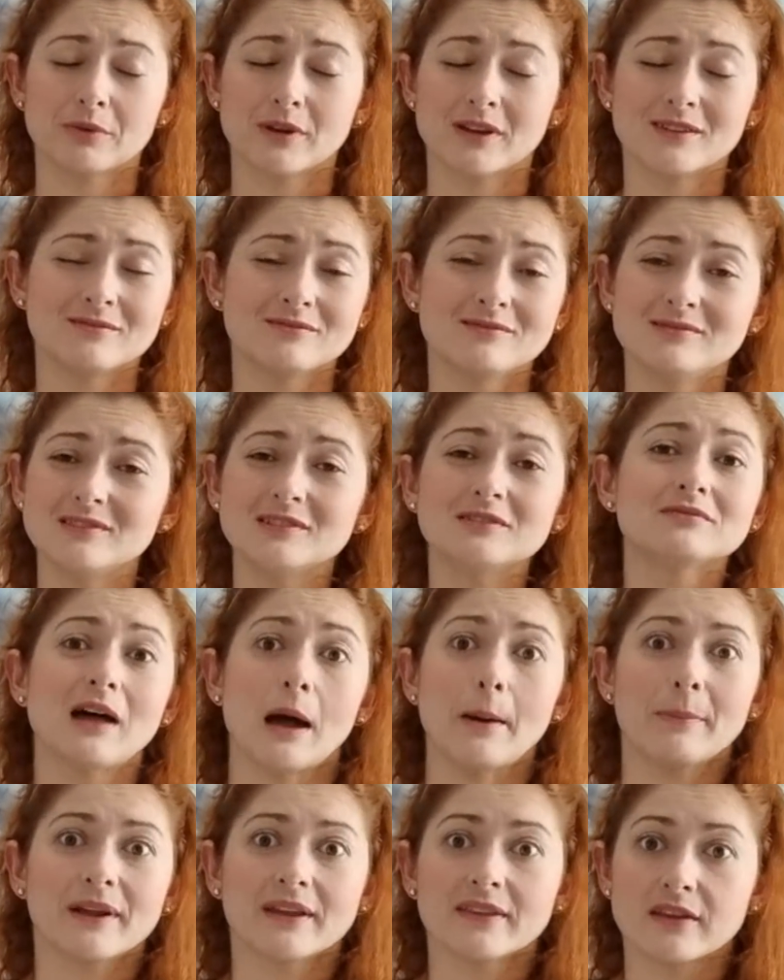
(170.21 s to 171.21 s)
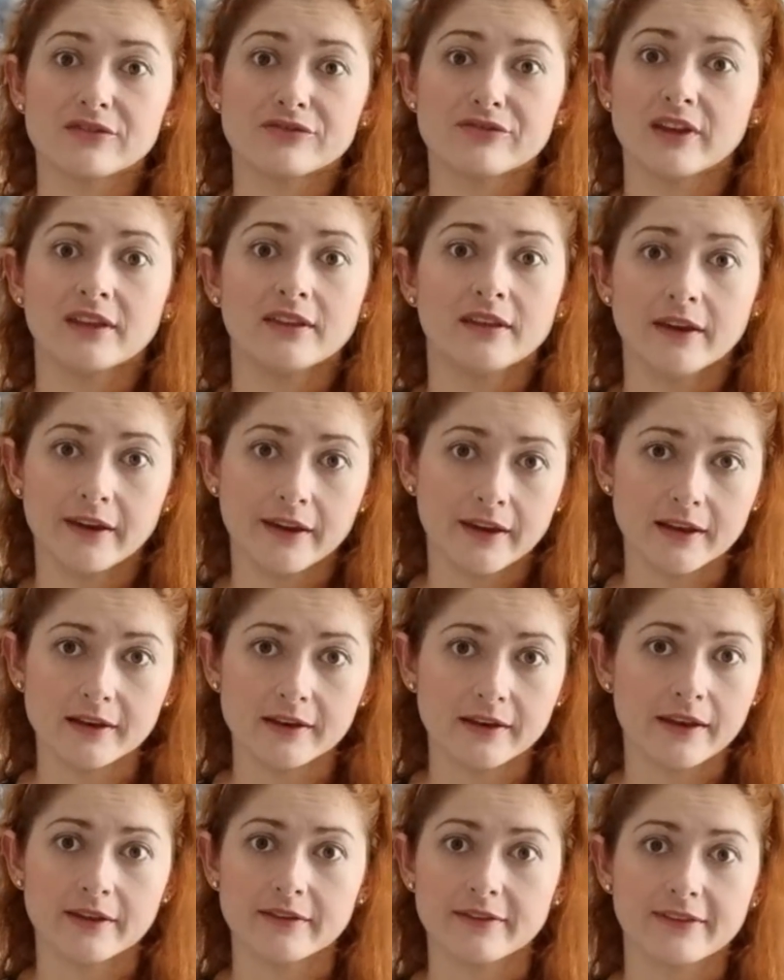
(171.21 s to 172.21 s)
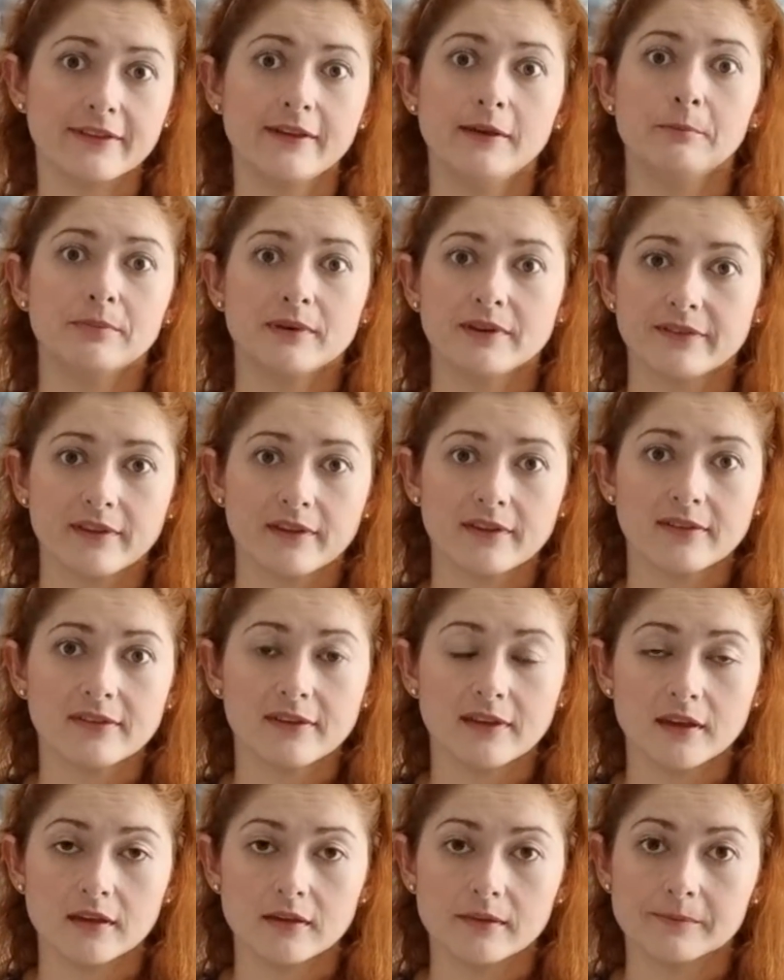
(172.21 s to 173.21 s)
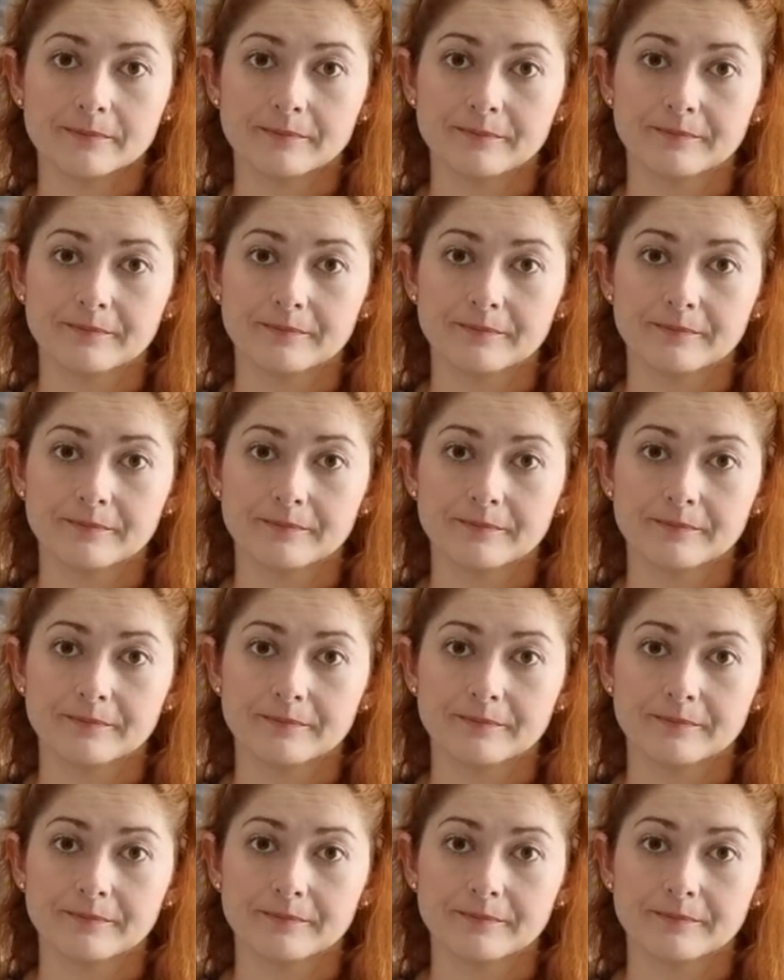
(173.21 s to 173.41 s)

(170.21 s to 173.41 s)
Porque não dá para defender ele, né? Simples assim.